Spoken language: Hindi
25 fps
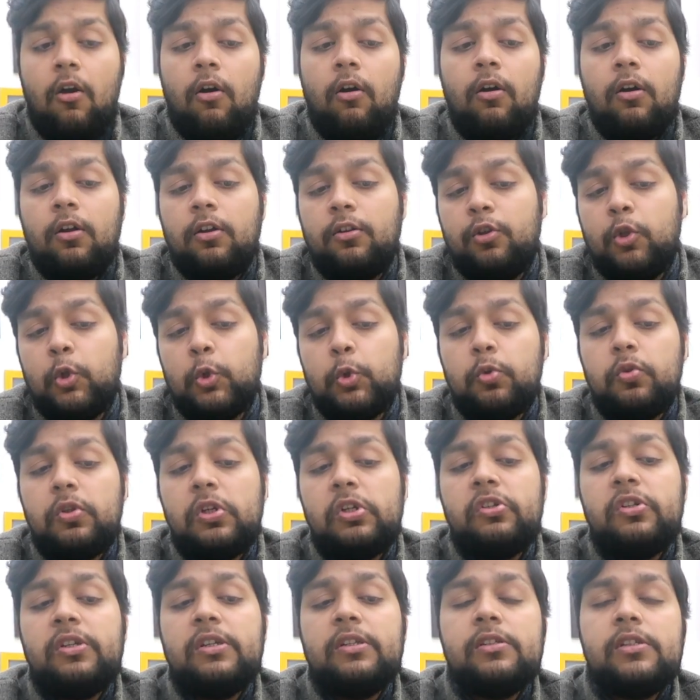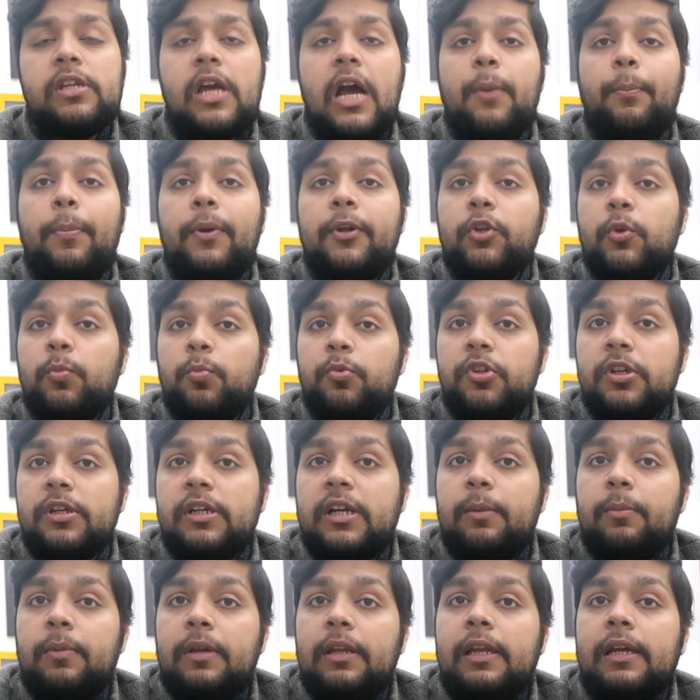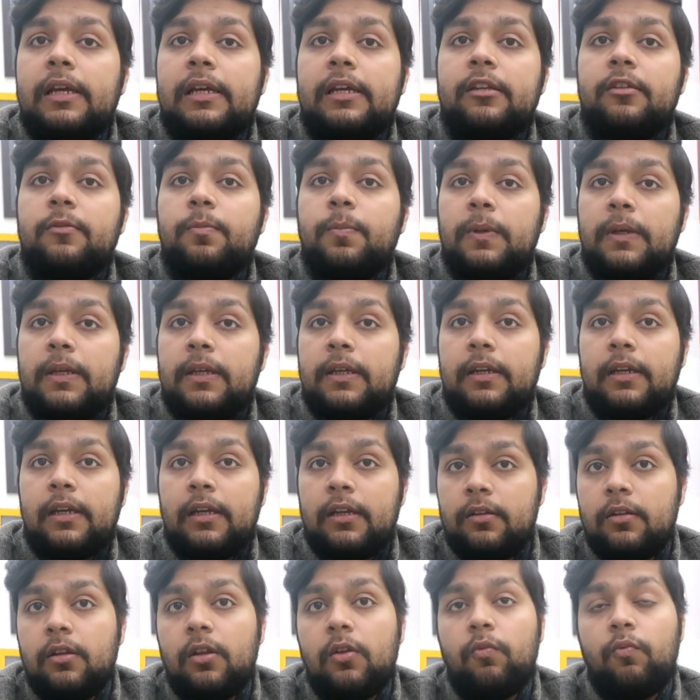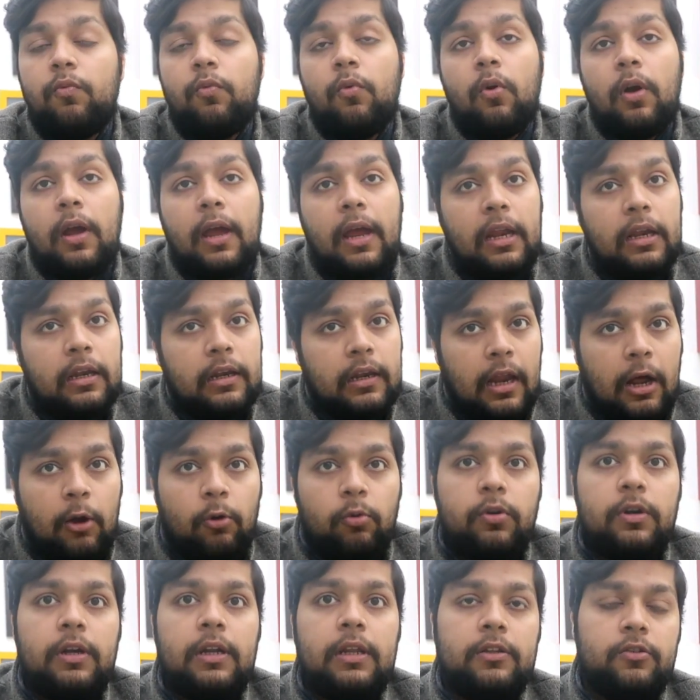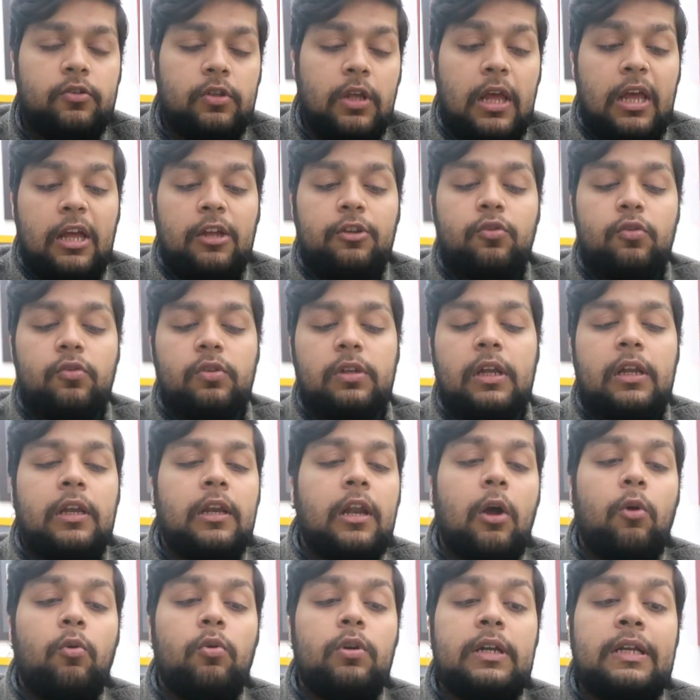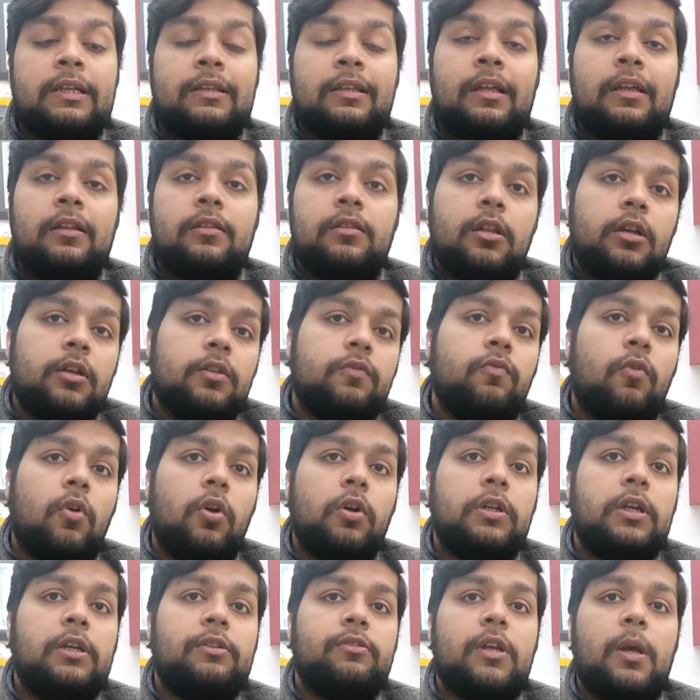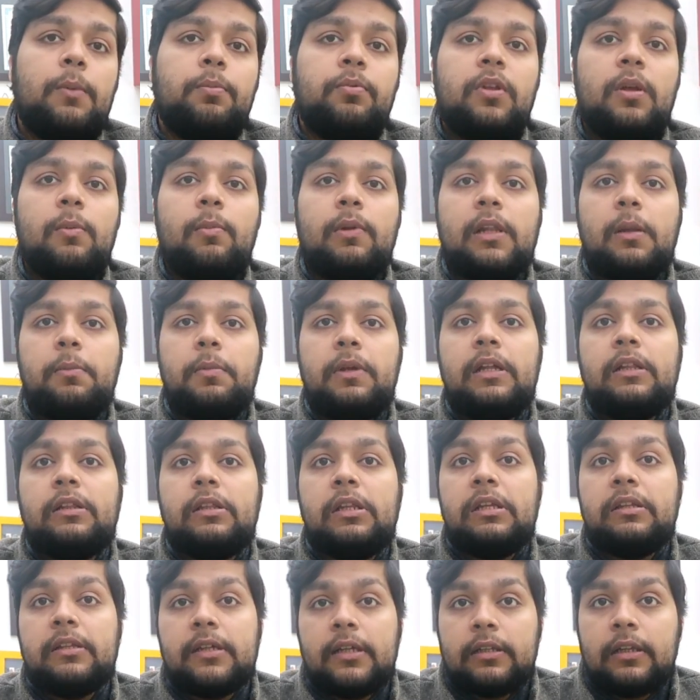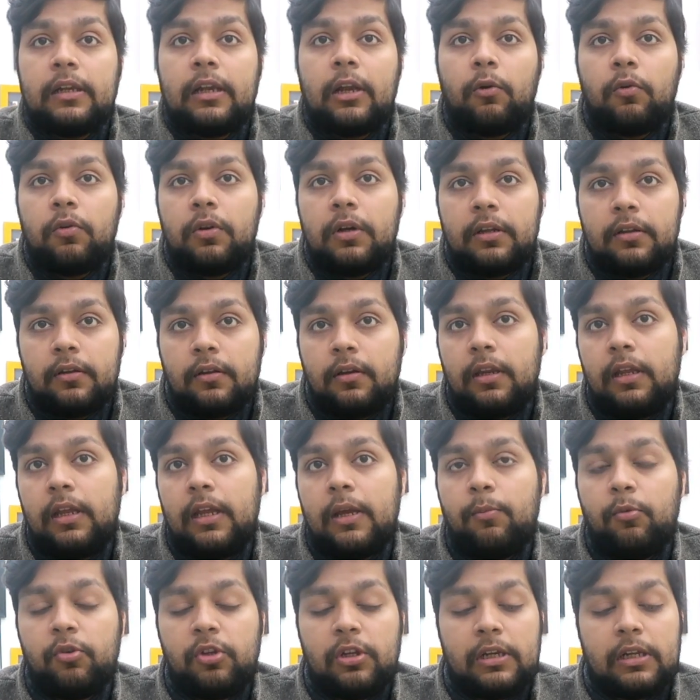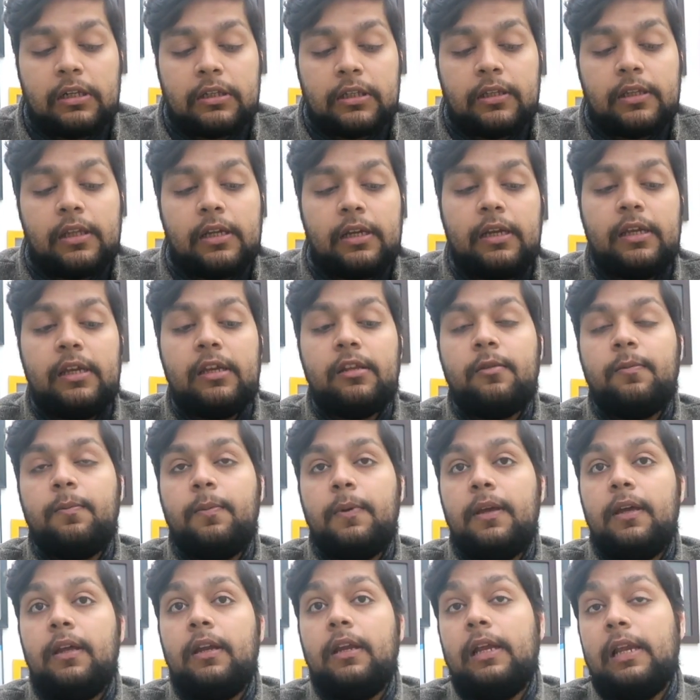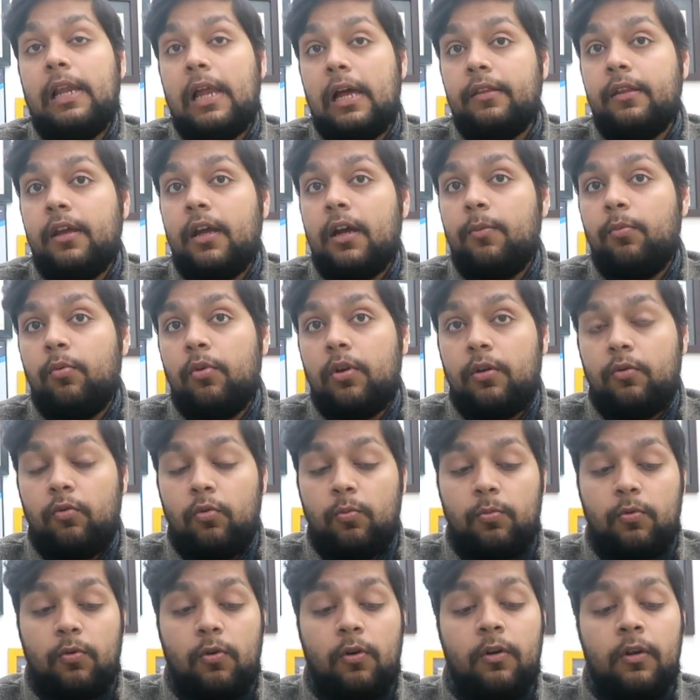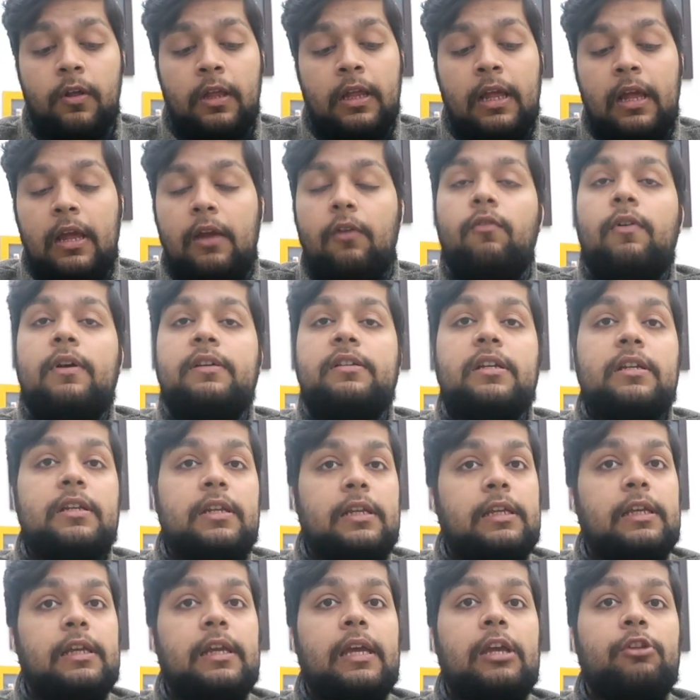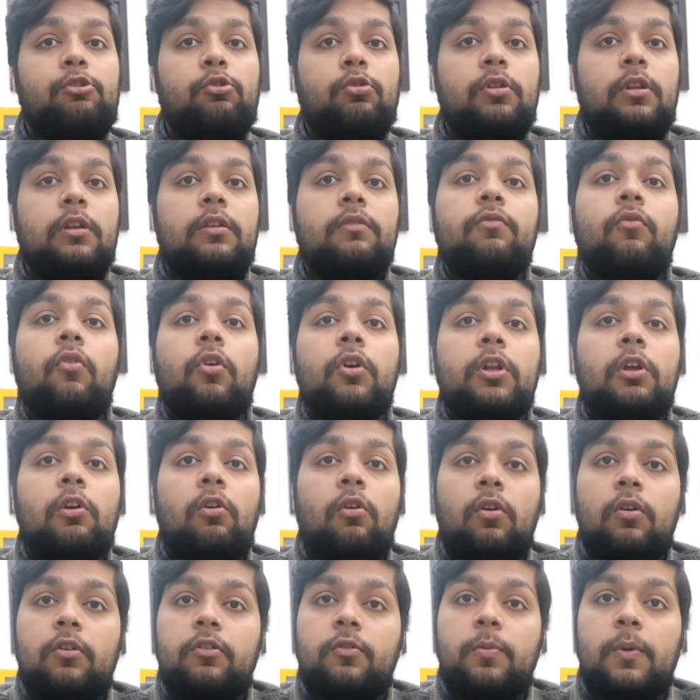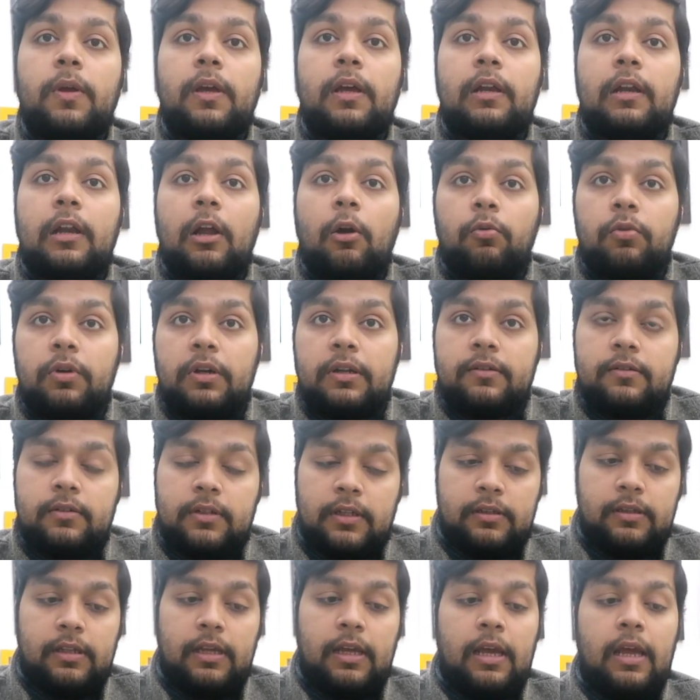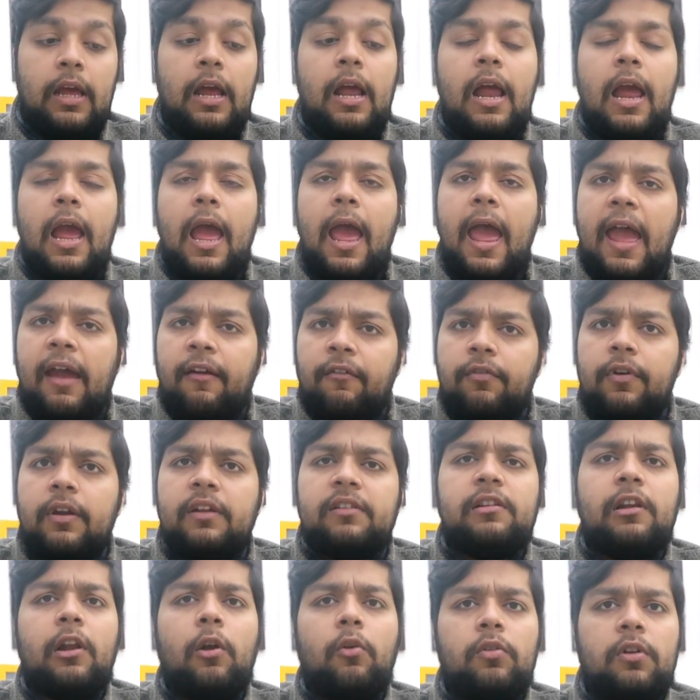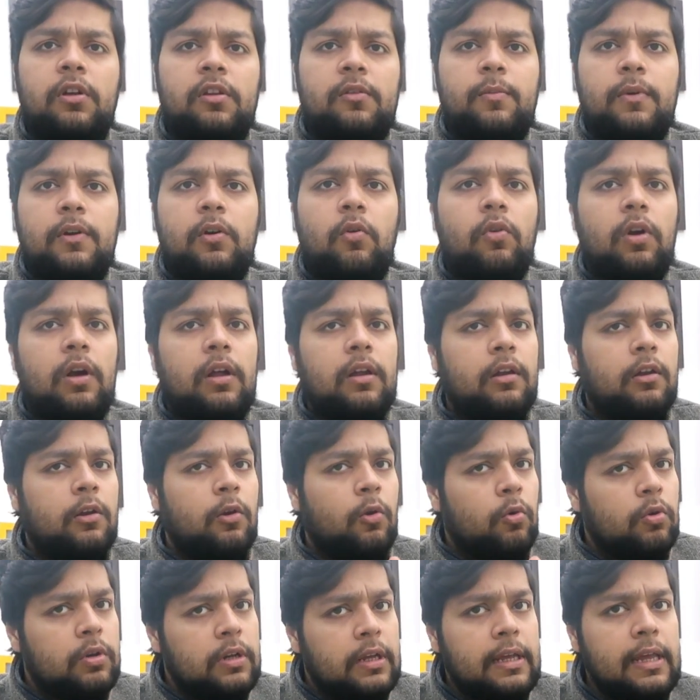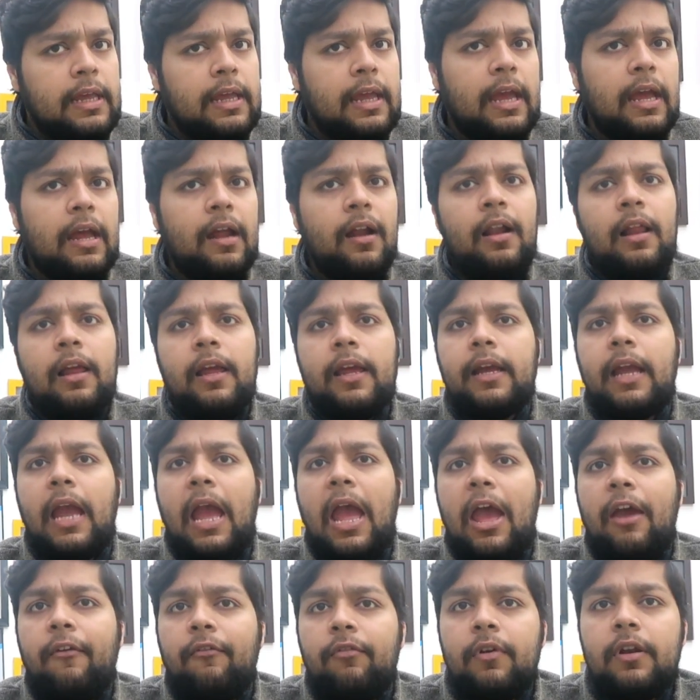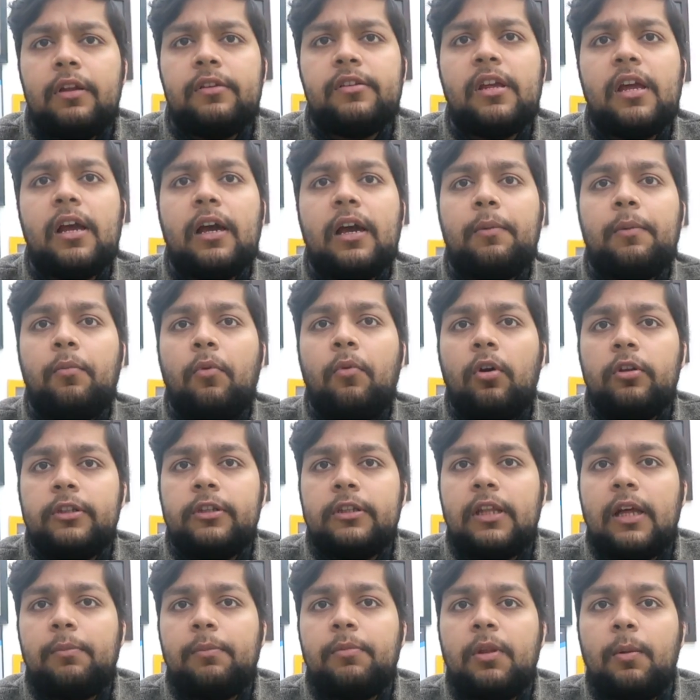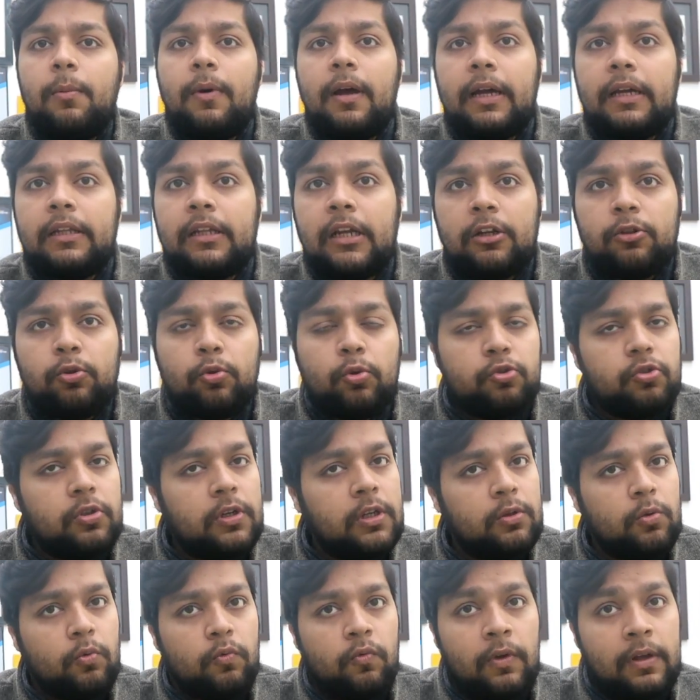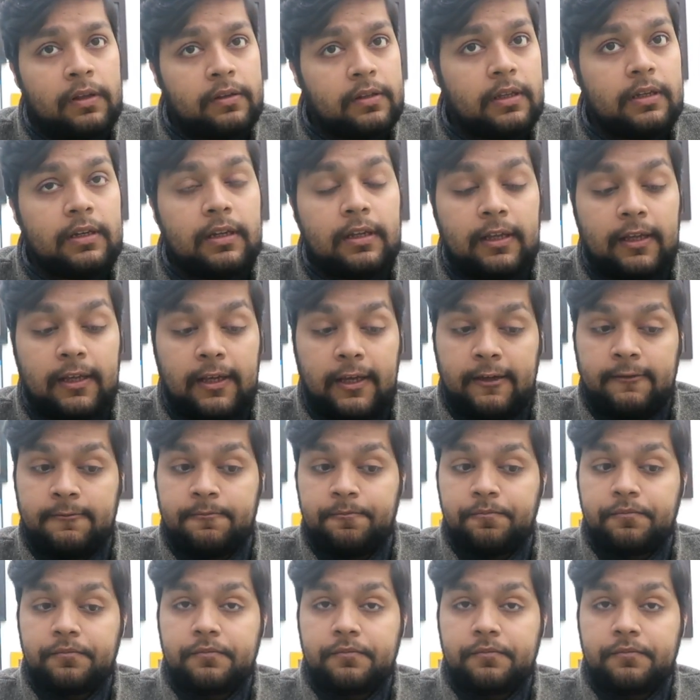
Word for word: और दूसरी चीज़ यहाँ पर जो मुझे कमी लगी स्पीकर के अंदर वो है लाउडनेस जो इसकी लाउडनेस है 10 वॉट के हिसाब से मतलब इतनी ज़्यादा लाउडनेस नहीं है मुझे लगता था कि ये स्पीकर हिला देगा पूरा रूम को वैसा नहीं है जो दस वॉट के और स्पीकर लाउडनेस देते हैं एवरेज लाउडनेस मैं कहूँगा लो नहीं है एक एवरेज है अगर बहुत ज़्यादा आप धमाकेदार सोच रहे हैं तो वैसा नहीं है